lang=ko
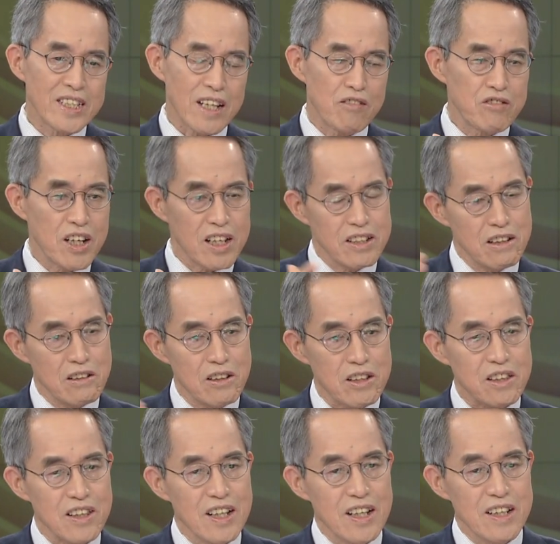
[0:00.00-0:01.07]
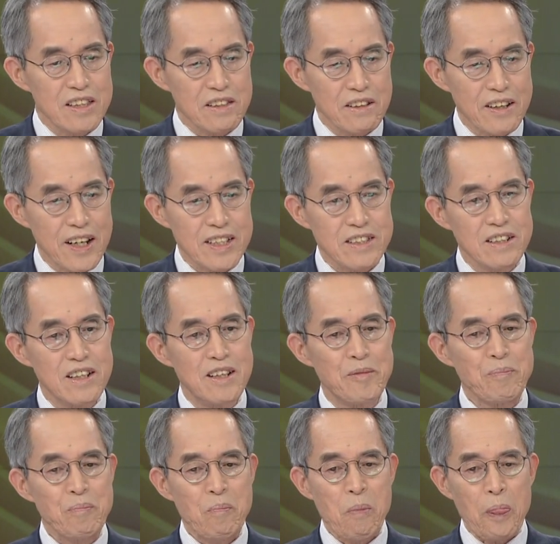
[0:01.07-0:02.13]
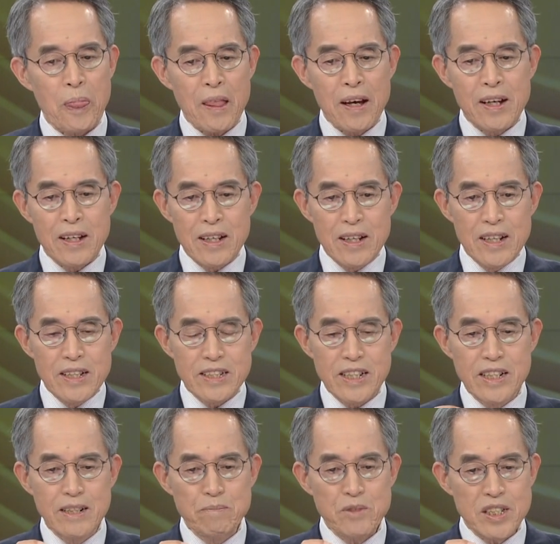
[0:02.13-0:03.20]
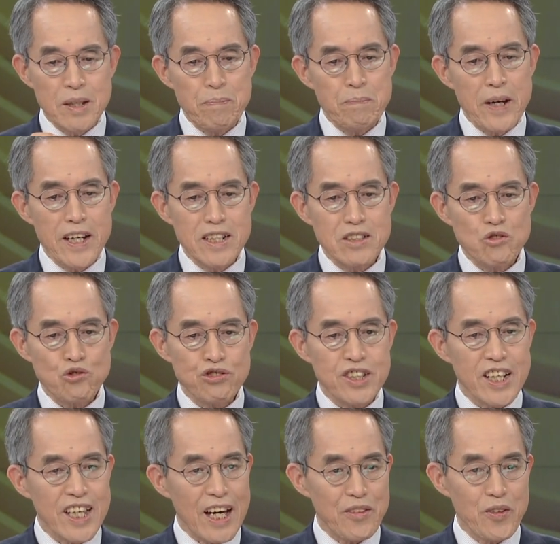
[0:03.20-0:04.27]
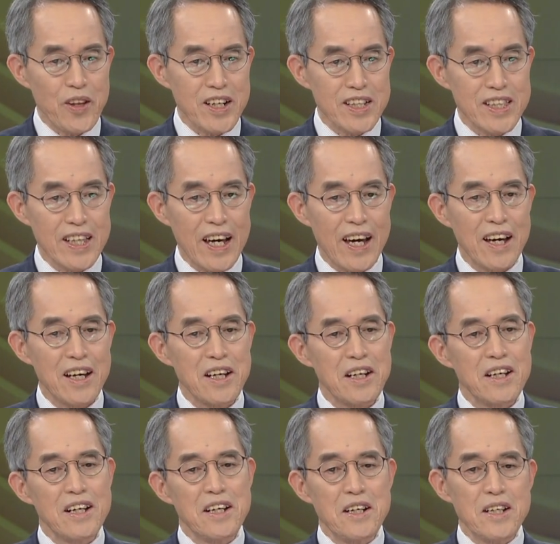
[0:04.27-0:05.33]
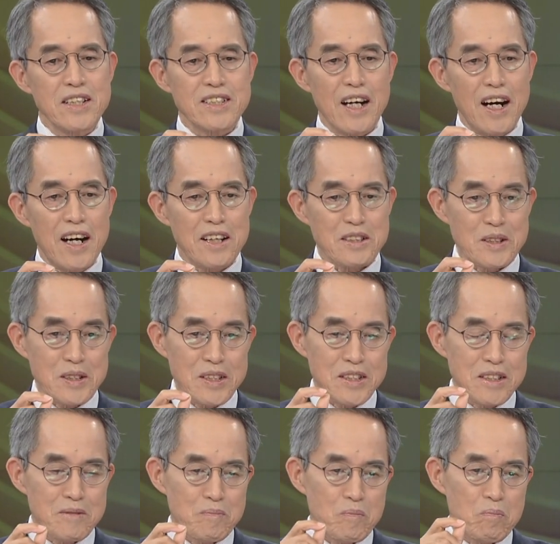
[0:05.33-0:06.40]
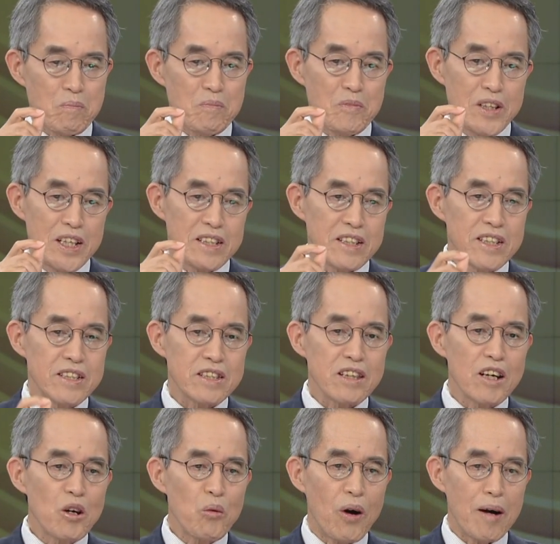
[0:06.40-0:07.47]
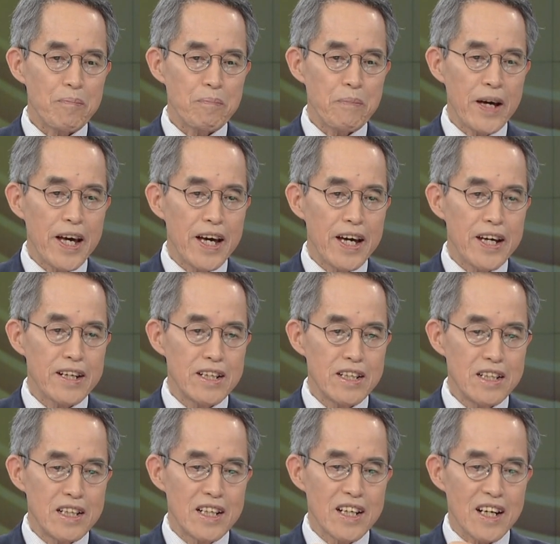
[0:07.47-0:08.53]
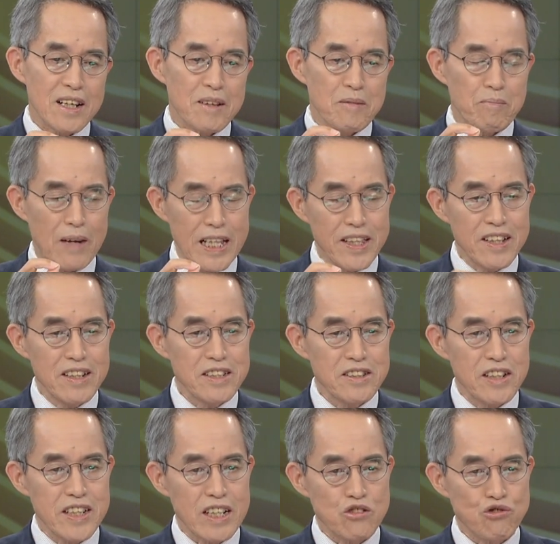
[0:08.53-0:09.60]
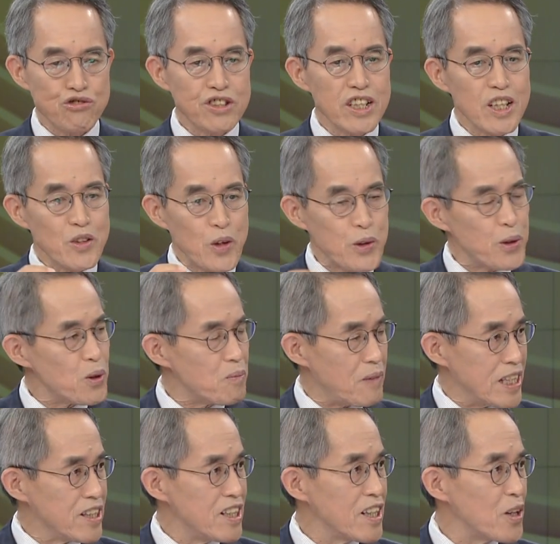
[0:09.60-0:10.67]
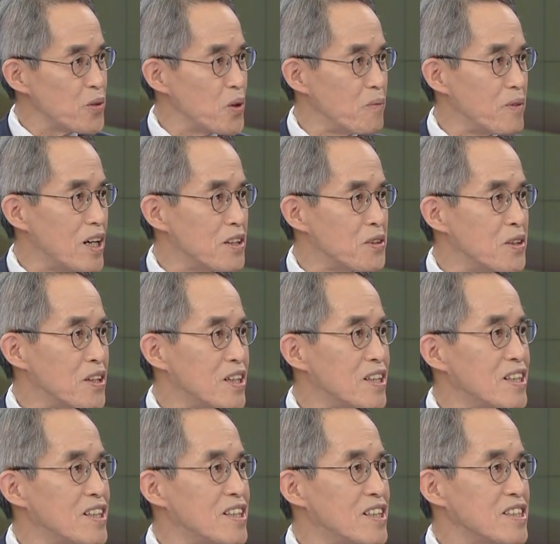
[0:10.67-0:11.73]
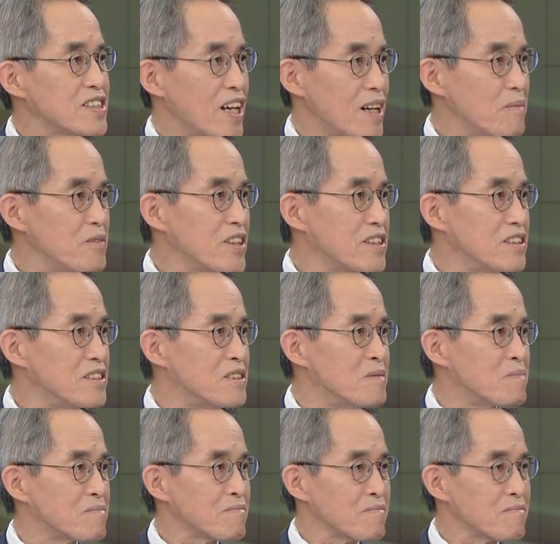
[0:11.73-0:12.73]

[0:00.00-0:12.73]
자, 우리가 그런 것 떠나서 지금 지폐는 추적이 안 되는데 자, 이 디지털 화폐를 만들 적에 추적이 되도록 만들게 되면 사람들은